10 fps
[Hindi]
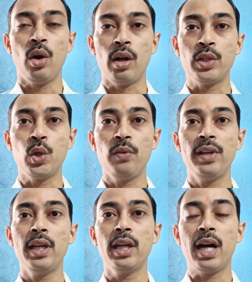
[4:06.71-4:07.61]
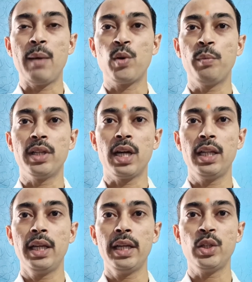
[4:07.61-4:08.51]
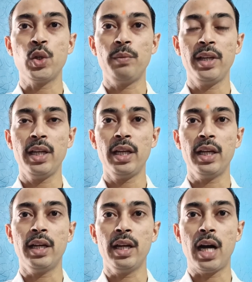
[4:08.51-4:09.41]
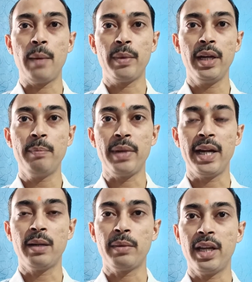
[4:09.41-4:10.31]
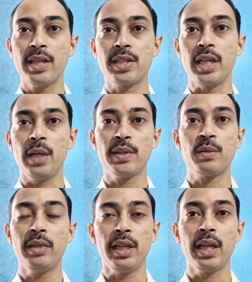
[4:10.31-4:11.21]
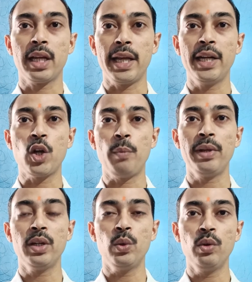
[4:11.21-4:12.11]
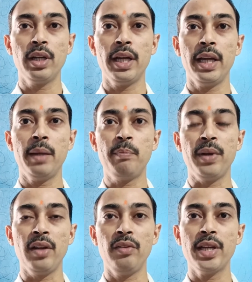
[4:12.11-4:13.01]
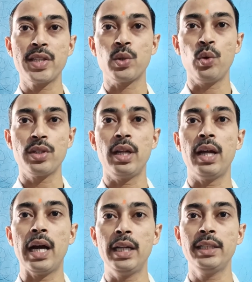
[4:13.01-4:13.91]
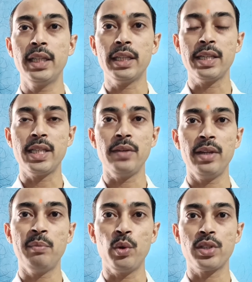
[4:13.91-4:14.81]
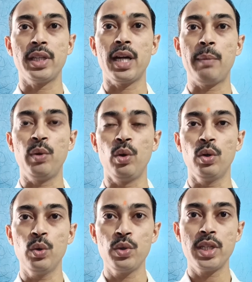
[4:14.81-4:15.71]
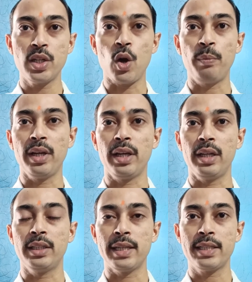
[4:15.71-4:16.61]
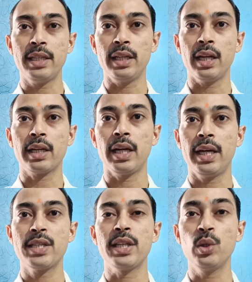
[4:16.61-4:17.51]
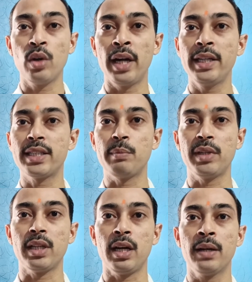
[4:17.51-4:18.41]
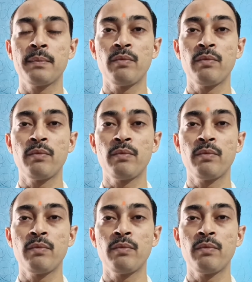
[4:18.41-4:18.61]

और जो भी आपको बता दें कि जो भी आपके पैट के सिलेबस में दे रखे हैं टॉपिक उनके प्रीवियस क्वेश्चन लगा लीजिए किसी भी बुक से आप लोग उसी टॉपिक के जैसे दे रखा है सिंधु घाटी सभ्यता